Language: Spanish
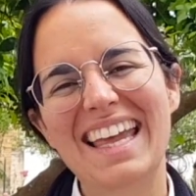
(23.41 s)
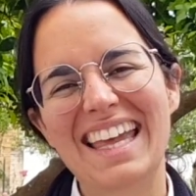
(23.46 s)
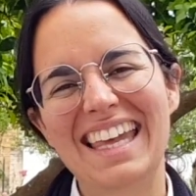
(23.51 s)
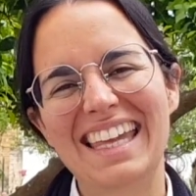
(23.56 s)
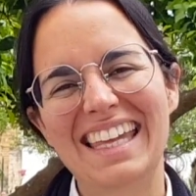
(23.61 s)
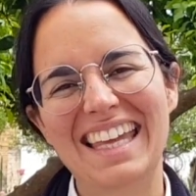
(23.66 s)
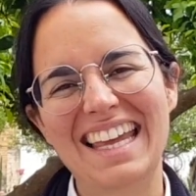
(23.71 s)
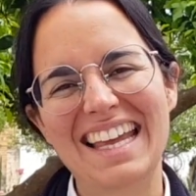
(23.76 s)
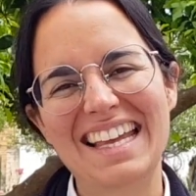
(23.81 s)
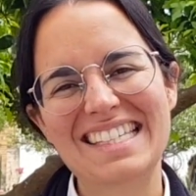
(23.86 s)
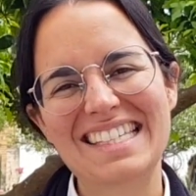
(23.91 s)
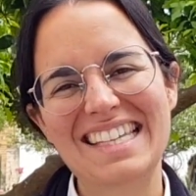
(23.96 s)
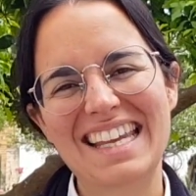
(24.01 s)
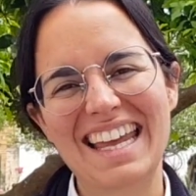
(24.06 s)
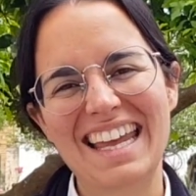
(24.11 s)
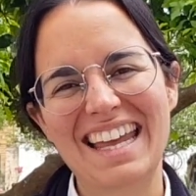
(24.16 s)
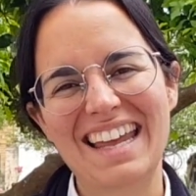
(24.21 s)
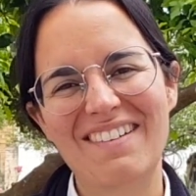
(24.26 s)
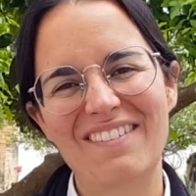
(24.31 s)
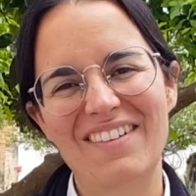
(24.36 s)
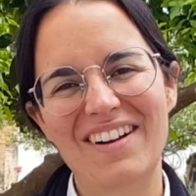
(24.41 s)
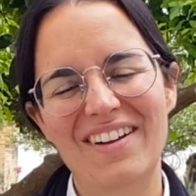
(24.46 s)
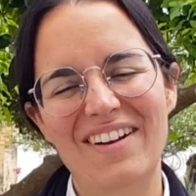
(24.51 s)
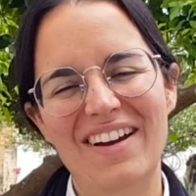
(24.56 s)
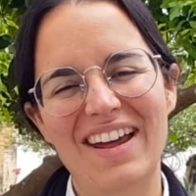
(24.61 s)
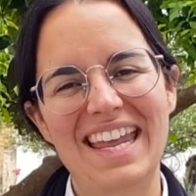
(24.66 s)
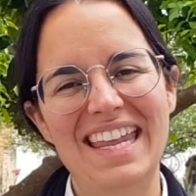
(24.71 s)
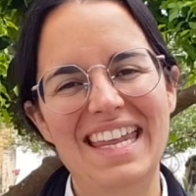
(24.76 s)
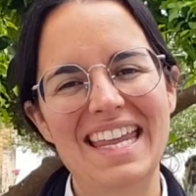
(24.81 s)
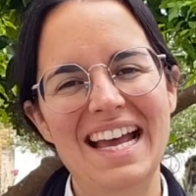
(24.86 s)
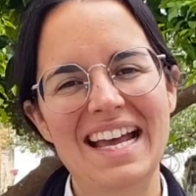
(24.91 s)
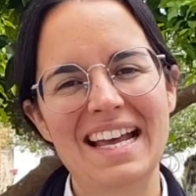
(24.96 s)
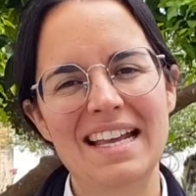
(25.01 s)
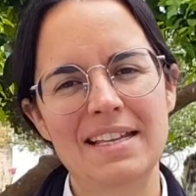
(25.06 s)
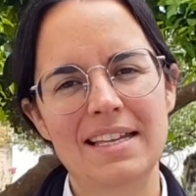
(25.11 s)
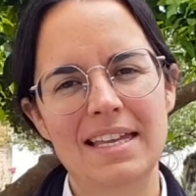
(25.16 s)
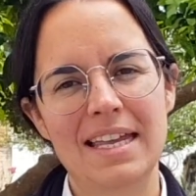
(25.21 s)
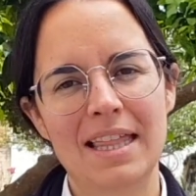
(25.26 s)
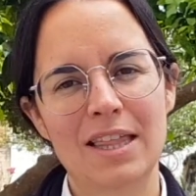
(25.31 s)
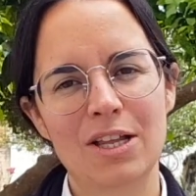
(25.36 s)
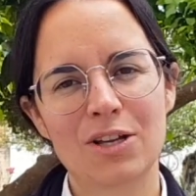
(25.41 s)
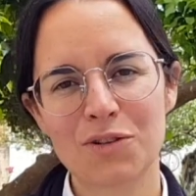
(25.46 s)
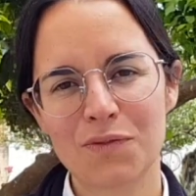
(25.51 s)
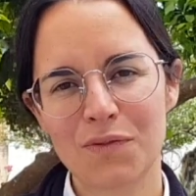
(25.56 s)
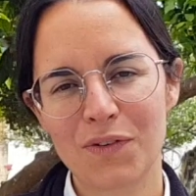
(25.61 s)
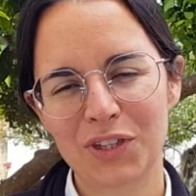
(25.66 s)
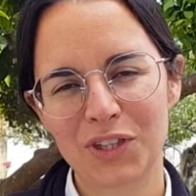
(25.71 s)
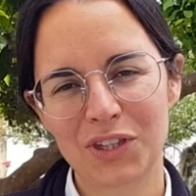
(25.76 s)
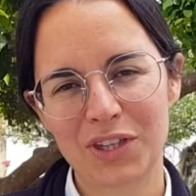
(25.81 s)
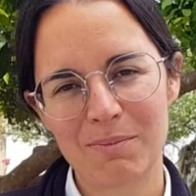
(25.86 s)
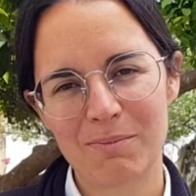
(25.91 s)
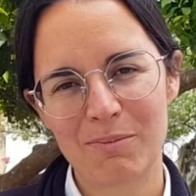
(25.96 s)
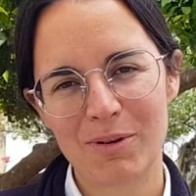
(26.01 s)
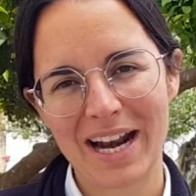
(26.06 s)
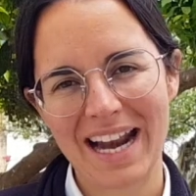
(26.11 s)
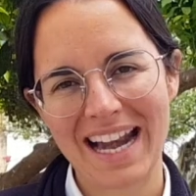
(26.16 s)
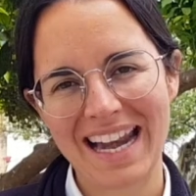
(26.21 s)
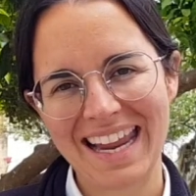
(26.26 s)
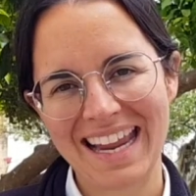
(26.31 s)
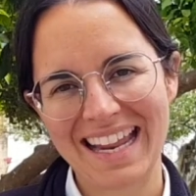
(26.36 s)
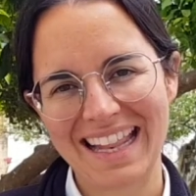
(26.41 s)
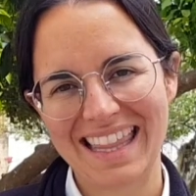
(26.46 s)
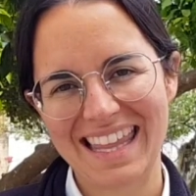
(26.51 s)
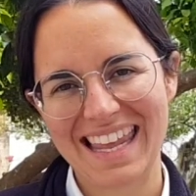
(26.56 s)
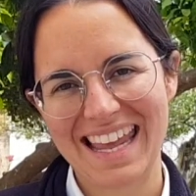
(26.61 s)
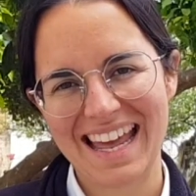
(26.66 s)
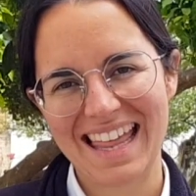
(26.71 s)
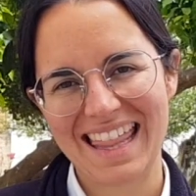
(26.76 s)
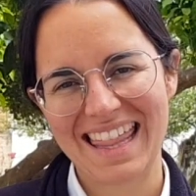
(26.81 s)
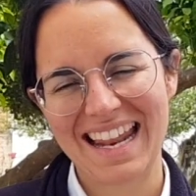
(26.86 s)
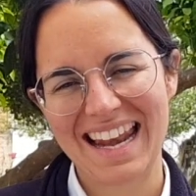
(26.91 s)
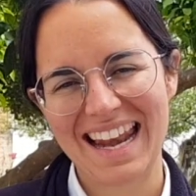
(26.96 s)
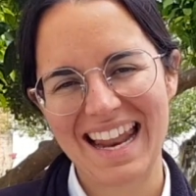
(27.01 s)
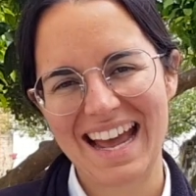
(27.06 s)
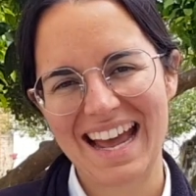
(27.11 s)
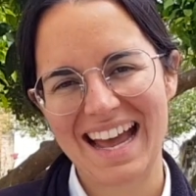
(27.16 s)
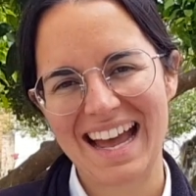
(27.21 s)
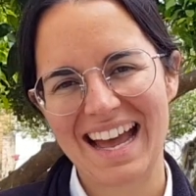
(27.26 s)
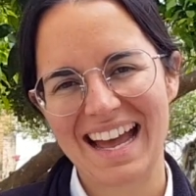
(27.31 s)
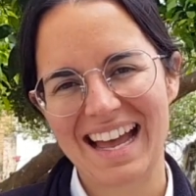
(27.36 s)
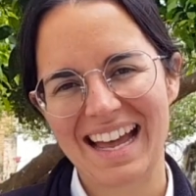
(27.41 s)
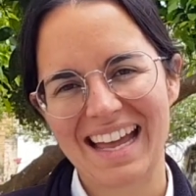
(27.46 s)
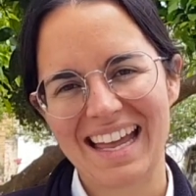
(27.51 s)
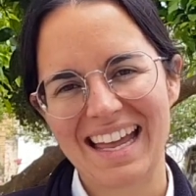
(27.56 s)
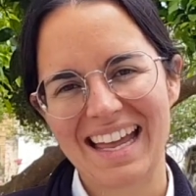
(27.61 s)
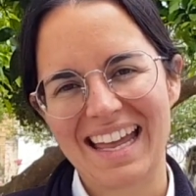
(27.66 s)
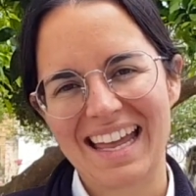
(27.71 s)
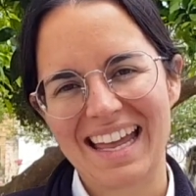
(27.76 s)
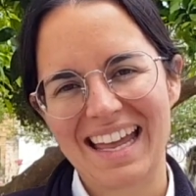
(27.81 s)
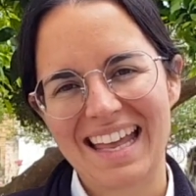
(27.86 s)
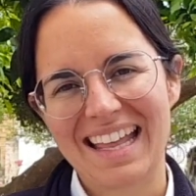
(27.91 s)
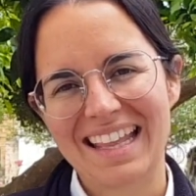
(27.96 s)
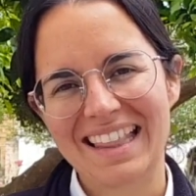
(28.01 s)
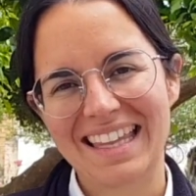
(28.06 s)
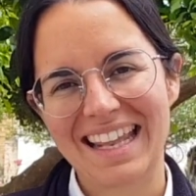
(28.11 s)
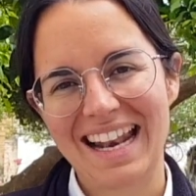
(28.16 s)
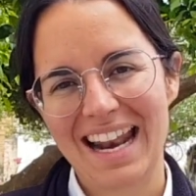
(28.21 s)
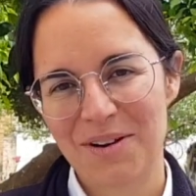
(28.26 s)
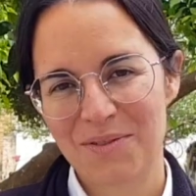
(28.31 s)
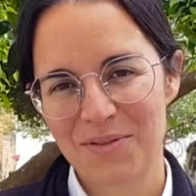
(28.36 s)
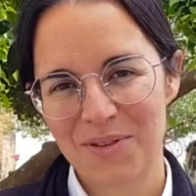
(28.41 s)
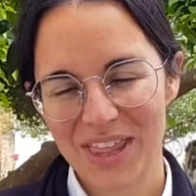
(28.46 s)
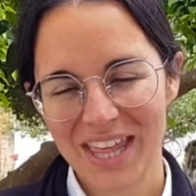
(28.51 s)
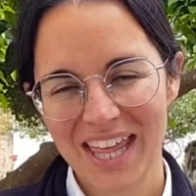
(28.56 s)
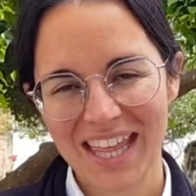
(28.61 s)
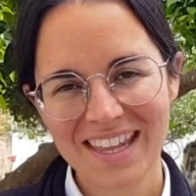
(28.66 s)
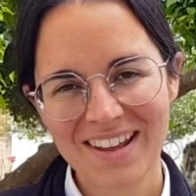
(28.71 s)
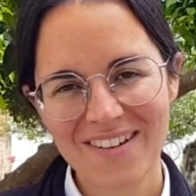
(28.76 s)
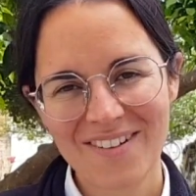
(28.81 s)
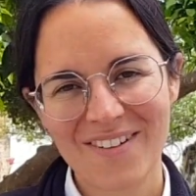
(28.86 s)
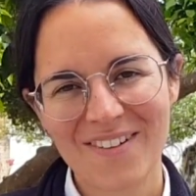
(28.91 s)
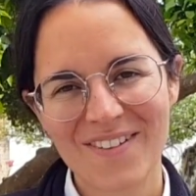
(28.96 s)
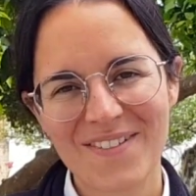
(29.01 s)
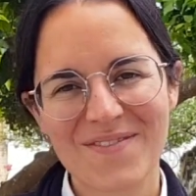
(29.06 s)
y es que, bueno, ella hizo sus votos temporales el día de la Anunciación,